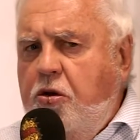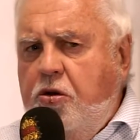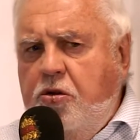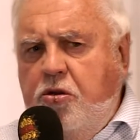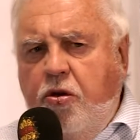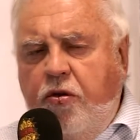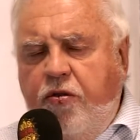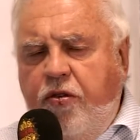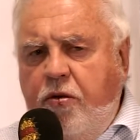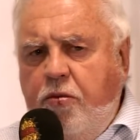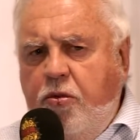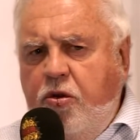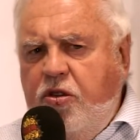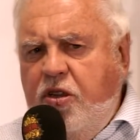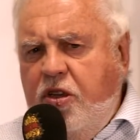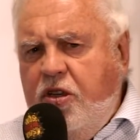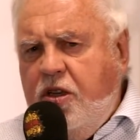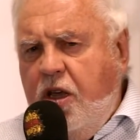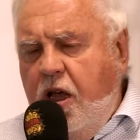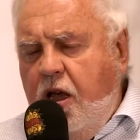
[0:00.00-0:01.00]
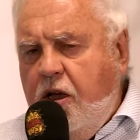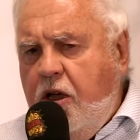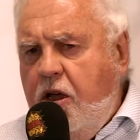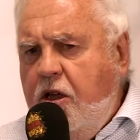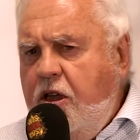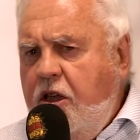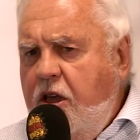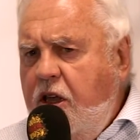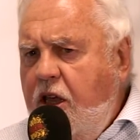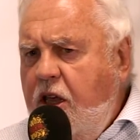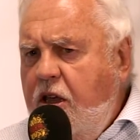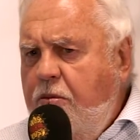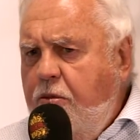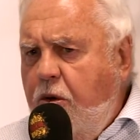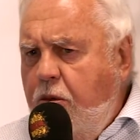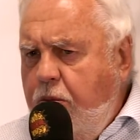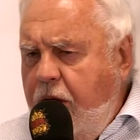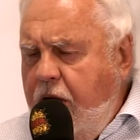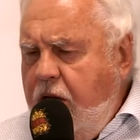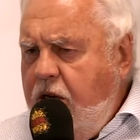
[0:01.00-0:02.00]
insofern muss ich sagen, im
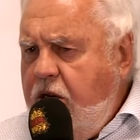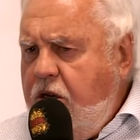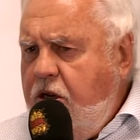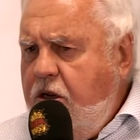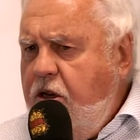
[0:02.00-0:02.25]
Moment